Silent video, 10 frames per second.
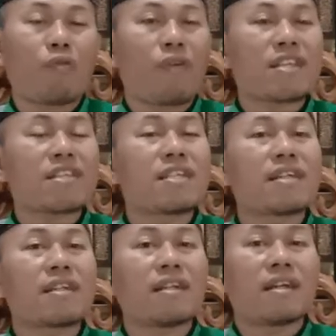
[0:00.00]

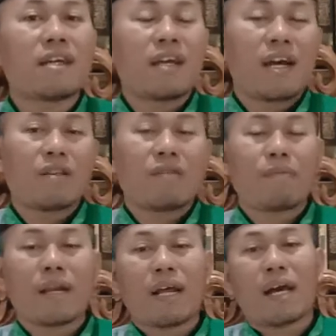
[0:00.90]
mufasir atau
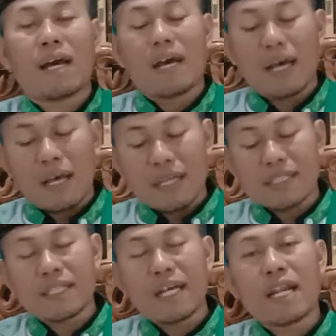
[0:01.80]
para
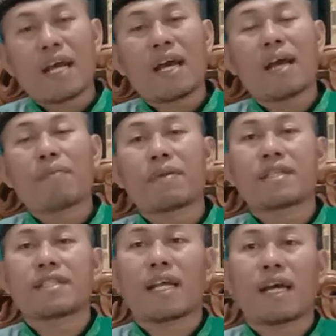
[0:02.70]
sarah,
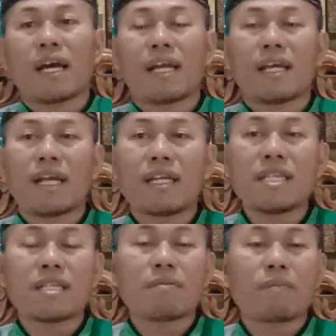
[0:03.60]
syarah ahli
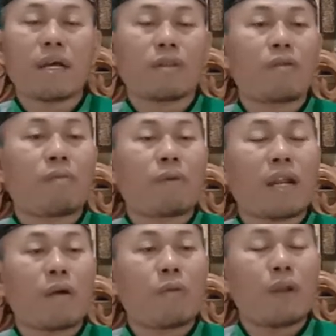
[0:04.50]
hadis atau
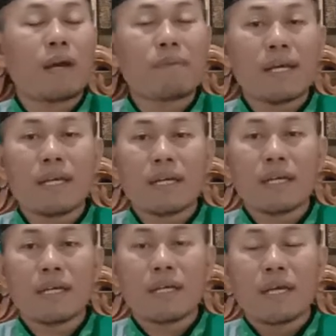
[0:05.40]
para ulama
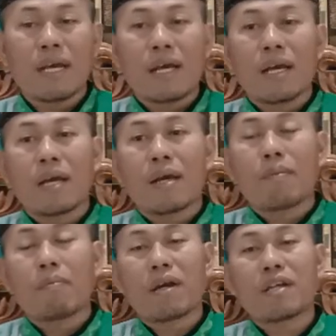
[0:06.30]

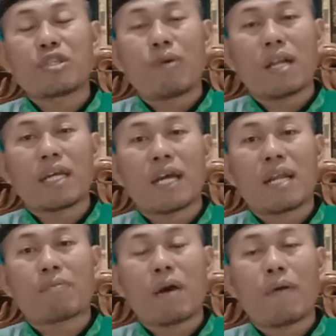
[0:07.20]

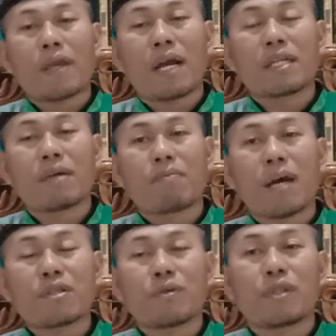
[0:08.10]
mengecualikan bahwa yang
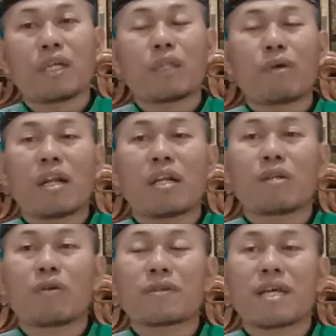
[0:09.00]
dimaksud itu adalah
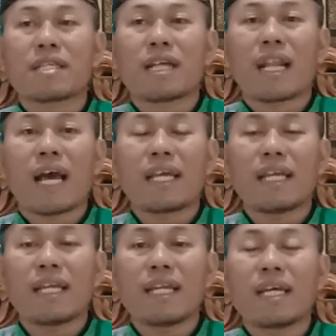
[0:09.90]
dosa
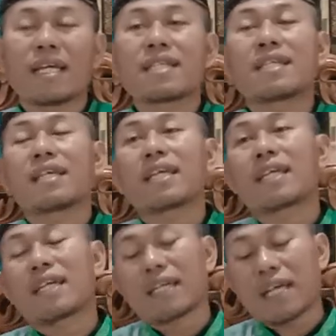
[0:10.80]
selain
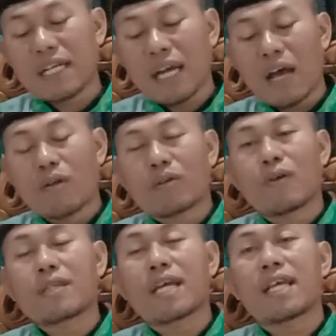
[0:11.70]
karena kalau
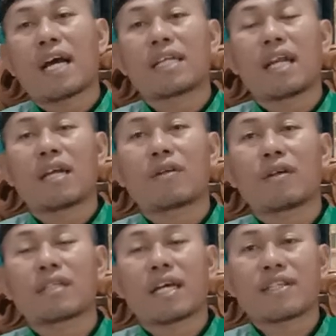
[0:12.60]
dosanya adalah
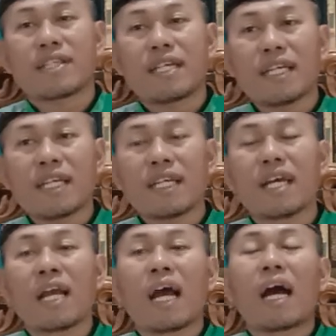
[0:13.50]
dosa sirik